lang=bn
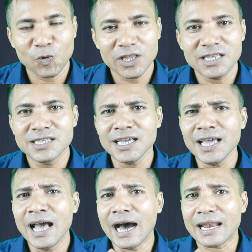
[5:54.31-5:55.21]
করে দিচ্ছে
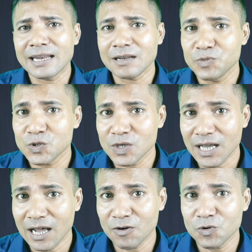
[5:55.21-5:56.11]
আর এটার পিছনের
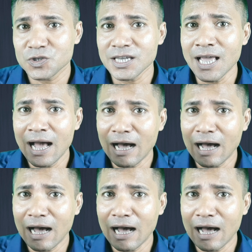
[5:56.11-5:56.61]
কারণ হচ্ছে